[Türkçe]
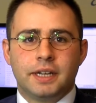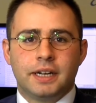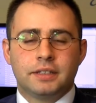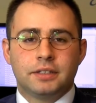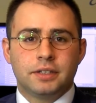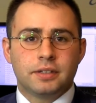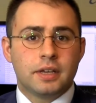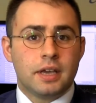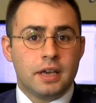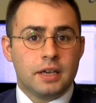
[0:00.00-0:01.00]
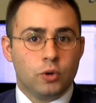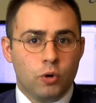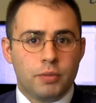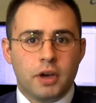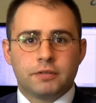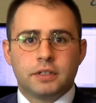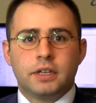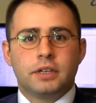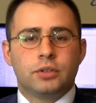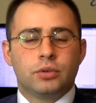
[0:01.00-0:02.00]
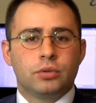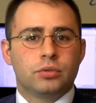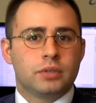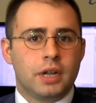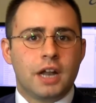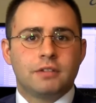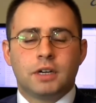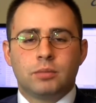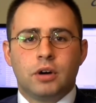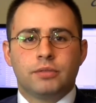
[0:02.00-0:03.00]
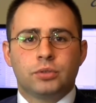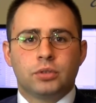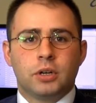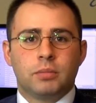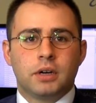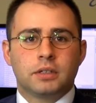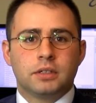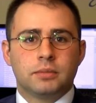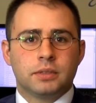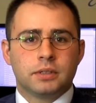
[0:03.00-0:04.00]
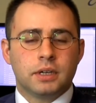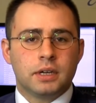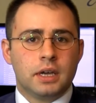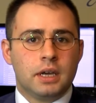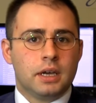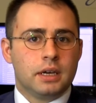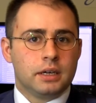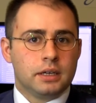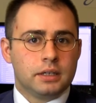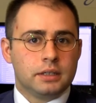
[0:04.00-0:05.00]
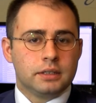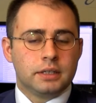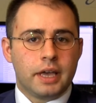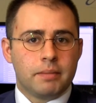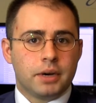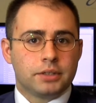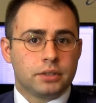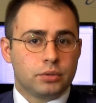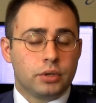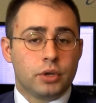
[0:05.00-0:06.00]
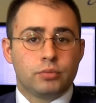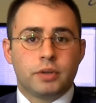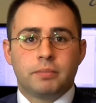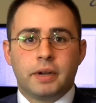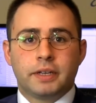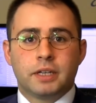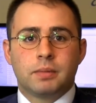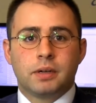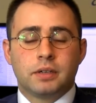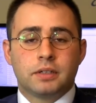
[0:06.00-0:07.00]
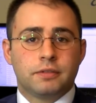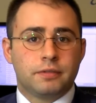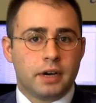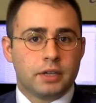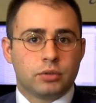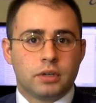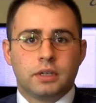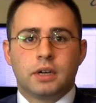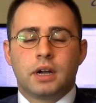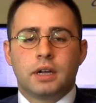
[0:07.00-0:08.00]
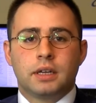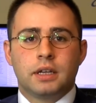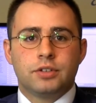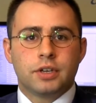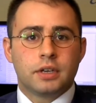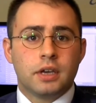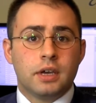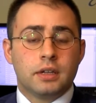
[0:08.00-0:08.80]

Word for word: değerlendireceğiz. Yoğun bir haftaya giriyoruz. Neler var bu hafta şöyle baktığımızda e, en başta Türkiye Cumhuriyet Merkez Bankası'nın faiz oranı kararı gelecek.